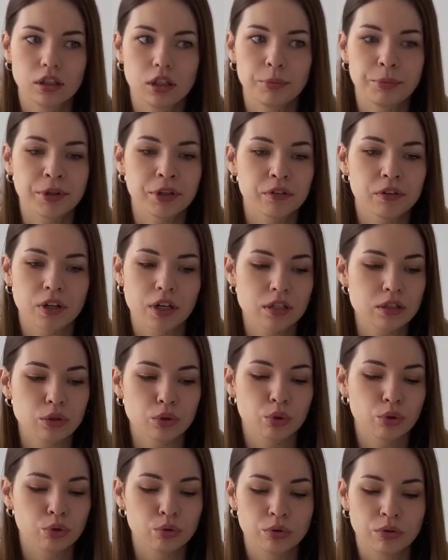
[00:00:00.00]
И первый раз
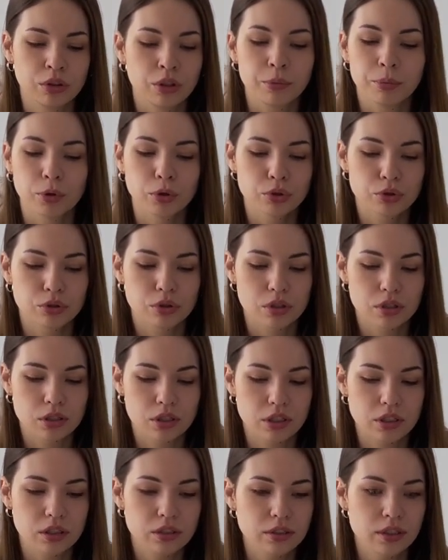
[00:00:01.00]
это он не полностью
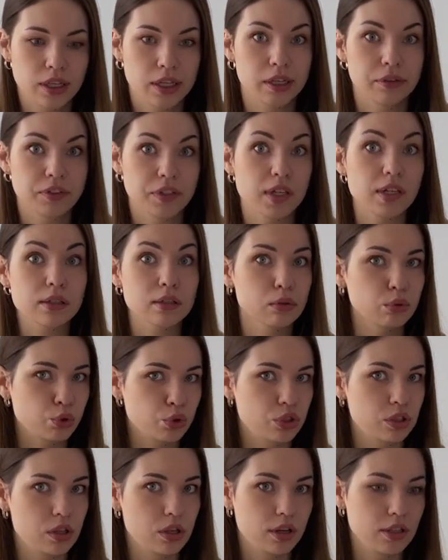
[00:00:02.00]
разрядился, я на всякий
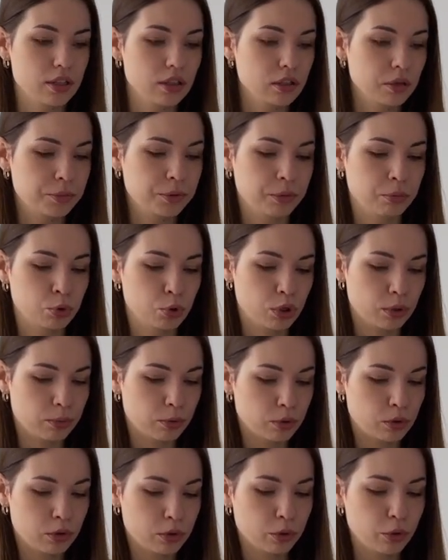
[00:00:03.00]
случай зарядила, потому что я
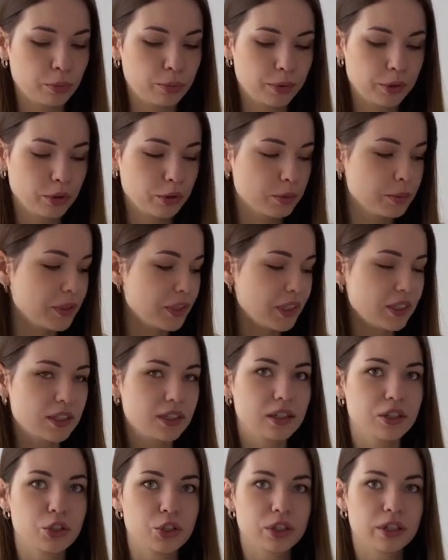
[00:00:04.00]
просто такой
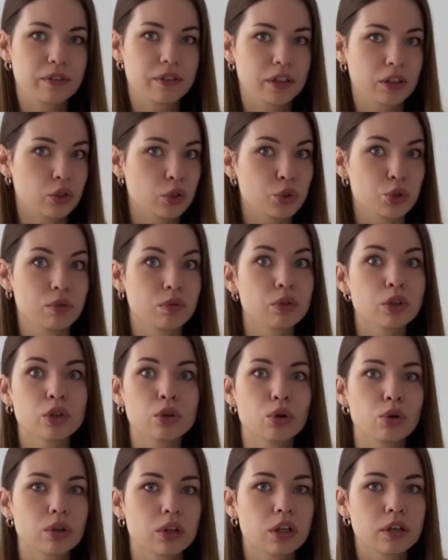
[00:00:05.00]
предусмотрительный ага. человек, так что его
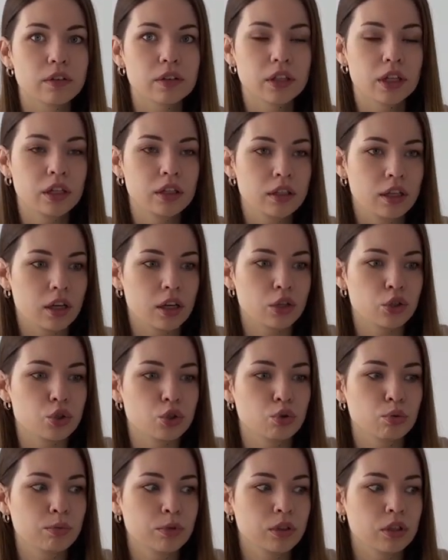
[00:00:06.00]
надолго хватает. Я
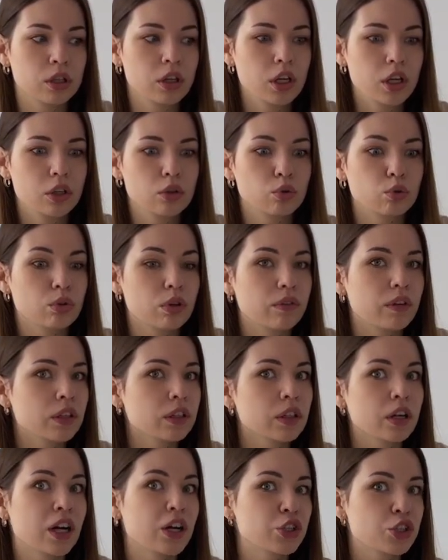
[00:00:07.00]
раньше думала, ну,
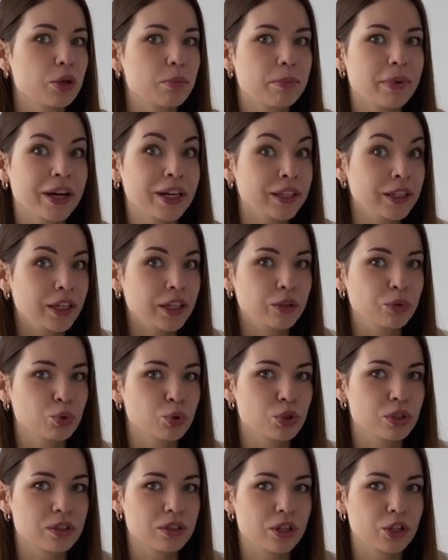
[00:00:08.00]
наверное, каждые пять дней
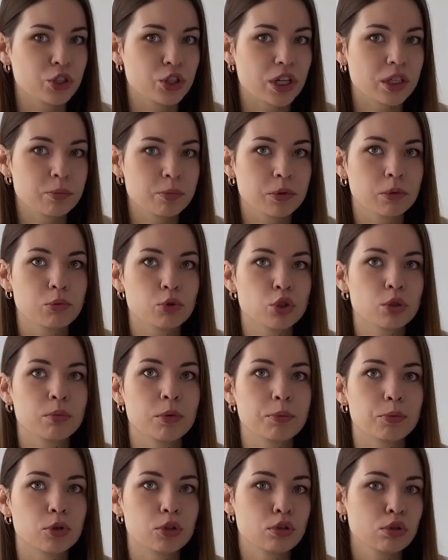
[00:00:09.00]
нужно заряжать, потому что
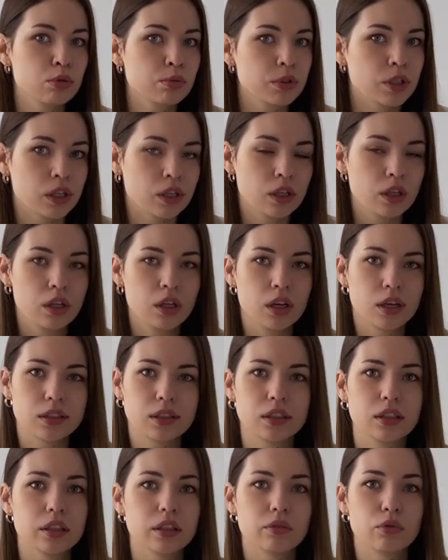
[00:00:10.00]
мы пользуемся
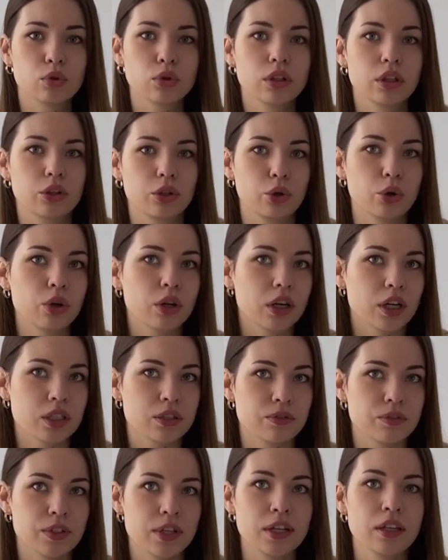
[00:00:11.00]
от одного до трех
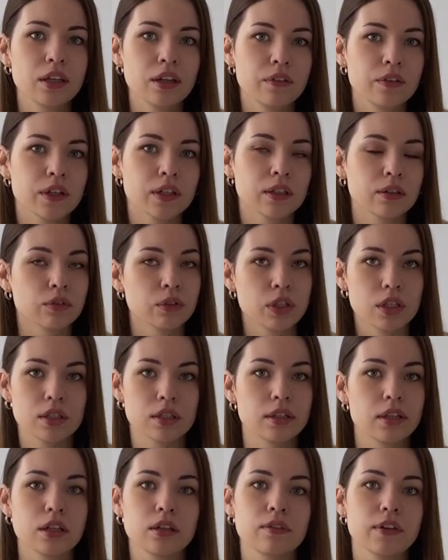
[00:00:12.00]
раз в день, наверное, вот
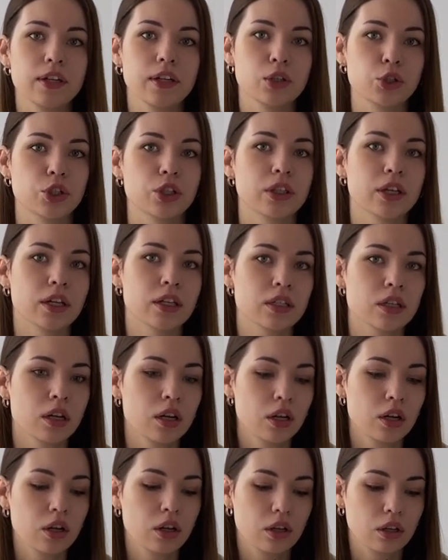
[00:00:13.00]
если на двоих считать
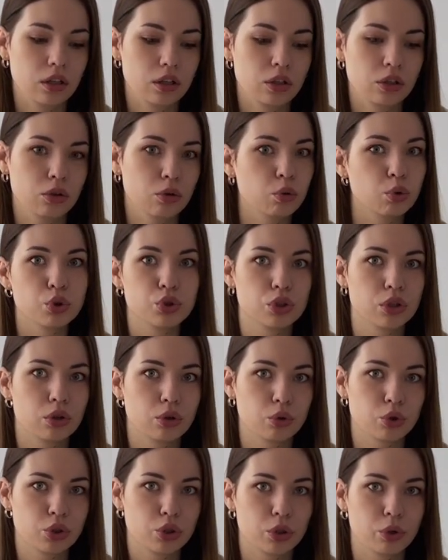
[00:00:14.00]
и очень
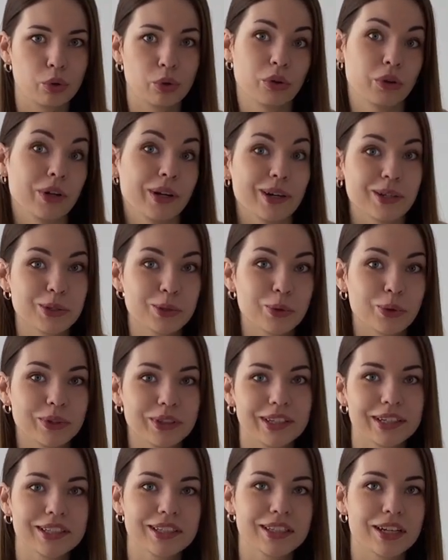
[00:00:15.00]
хороший такой
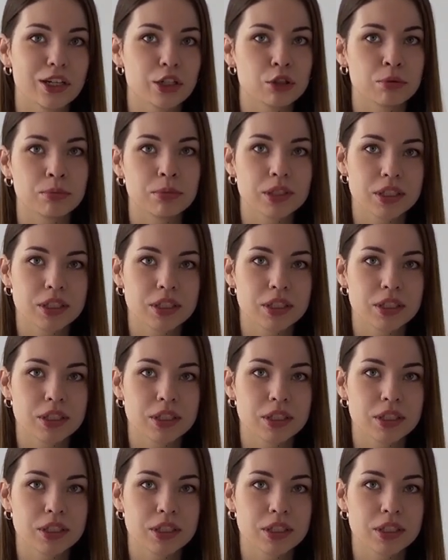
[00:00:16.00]
расход, так скажем.